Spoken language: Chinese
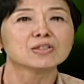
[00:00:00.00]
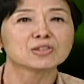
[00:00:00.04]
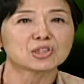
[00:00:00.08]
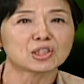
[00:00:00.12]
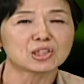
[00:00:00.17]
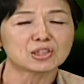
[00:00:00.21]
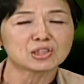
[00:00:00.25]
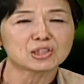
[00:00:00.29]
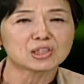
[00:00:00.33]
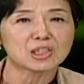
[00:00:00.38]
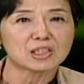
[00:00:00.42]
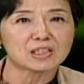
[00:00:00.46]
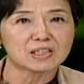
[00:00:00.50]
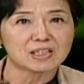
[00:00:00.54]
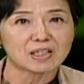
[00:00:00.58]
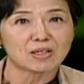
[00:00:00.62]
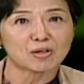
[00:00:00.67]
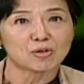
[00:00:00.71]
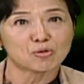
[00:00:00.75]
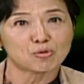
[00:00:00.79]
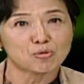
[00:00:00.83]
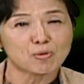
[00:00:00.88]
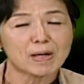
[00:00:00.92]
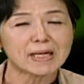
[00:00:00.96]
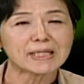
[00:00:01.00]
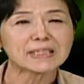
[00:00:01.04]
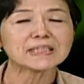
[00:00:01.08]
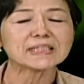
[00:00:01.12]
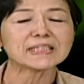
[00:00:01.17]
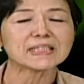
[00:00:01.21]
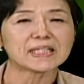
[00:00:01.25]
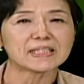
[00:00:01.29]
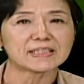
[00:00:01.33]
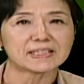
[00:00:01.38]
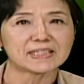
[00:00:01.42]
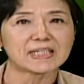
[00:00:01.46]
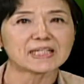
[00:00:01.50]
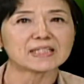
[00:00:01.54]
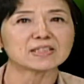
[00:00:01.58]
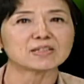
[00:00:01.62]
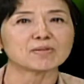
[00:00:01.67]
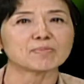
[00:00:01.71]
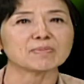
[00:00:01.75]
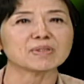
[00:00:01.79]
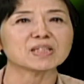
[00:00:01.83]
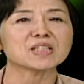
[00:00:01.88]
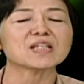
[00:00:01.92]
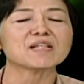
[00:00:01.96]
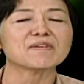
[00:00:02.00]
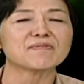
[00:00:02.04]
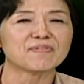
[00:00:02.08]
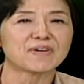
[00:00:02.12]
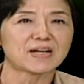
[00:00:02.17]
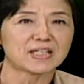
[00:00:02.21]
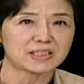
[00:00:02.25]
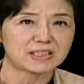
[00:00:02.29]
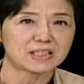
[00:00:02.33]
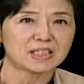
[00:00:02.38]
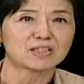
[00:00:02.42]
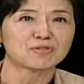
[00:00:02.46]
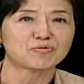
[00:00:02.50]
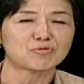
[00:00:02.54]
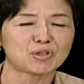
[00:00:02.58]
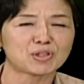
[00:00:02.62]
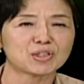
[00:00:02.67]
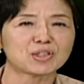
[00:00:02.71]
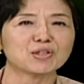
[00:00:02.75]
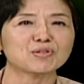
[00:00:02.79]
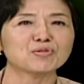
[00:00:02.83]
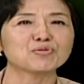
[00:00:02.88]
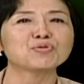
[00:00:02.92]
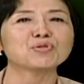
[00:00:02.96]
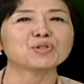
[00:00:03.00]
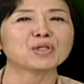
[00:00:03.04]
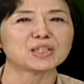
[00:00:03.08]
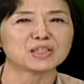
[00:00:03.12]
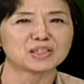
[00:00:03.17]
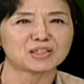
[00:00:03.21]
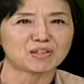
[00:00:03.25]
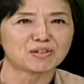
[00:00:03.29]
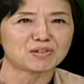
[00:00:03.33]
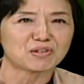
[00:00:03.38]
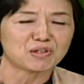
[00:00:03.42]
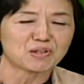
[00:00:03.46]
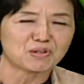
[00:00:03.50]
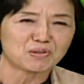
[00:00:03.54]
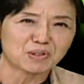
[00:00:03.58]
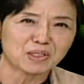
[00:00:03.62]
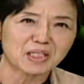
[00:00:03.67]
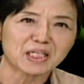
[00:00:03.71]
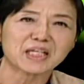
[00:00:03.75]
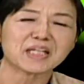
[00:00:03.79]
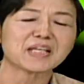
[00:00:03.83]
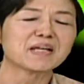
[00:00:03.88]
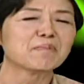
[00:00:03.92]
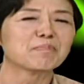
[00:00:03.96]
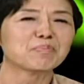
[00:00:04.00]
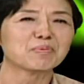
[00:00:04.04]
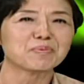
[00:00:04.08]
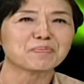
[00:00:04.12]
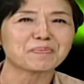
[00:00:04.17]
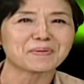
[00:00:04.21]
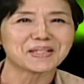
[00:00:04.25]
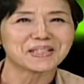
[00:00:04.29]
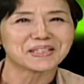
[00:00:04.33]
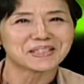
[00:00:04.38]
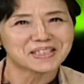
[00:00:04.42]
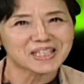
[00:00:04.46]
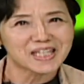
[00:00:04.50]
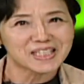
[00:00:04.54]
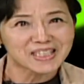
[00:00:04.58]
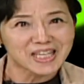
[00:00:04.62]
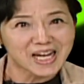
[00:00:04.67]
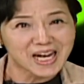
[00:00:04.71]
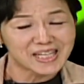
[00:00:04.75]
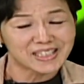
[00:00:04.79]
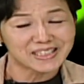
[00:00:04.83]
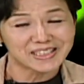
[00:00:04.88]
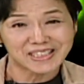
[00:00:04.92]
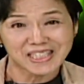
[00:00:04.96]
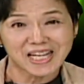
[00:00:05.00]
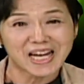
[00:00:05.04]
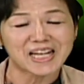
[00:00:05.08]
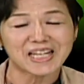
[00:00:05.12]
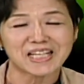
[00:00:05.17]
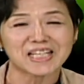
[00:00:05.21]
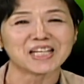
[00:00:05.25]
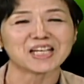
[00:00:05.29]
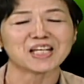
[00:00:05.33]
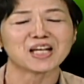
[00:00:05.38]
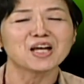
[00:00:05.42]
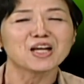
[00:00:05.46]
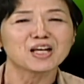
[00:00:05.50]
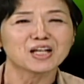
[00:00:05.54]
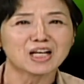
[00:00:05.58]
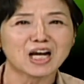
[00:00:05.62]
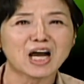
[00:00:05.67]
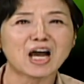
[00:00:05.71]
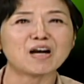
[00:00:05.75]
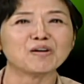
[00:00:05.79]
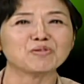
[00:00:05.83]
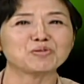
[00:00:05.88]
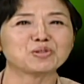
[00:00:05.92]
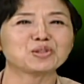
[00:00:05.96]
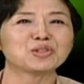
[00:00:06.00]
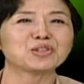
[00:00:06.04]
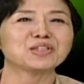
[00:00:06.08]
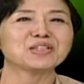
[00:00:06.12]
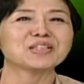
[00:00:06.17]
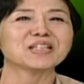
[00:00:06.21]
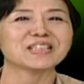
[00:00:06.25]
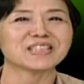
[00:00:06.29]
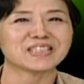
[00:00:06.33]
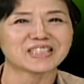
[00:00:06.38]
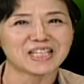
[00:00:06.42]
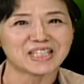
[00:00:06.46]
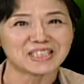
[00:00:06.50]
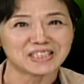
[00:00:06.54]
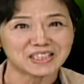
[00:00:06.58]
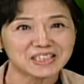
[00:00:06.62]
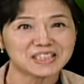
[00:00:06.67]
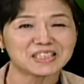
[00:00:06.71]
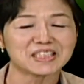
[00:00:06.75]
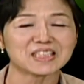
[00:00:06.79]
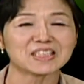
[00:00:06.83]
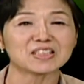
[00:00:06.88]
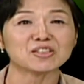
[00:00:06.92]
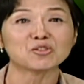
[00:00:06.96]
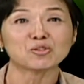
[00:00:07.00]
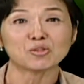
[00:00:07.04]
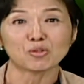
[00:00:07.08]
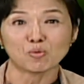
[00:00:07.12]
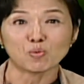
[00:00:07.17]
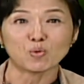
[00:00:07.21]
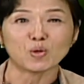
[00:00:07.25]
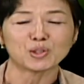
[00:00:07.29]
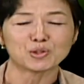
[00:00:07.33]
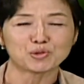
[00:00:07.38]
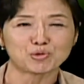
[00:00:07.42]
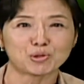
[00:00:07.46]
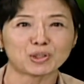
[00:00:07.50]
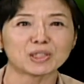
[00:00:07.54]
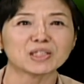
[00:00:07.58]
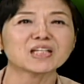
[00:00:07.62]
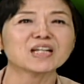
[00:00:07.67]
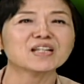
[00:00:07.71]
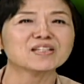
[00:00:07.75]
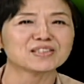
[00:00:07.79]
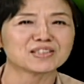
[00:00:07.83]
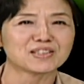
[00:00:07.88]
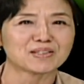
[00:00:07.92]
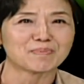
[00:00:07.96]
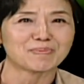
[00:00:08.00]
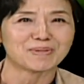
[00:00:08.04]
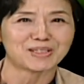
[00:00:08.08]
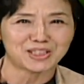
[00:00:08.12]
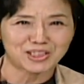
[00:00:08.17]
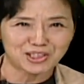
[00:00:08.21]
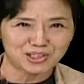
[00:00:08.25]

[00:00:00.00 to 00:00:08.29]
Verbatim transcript: 真正的关键在什么地方。这样对同学就有利，也不必太太在意考试的成绩。我学到什么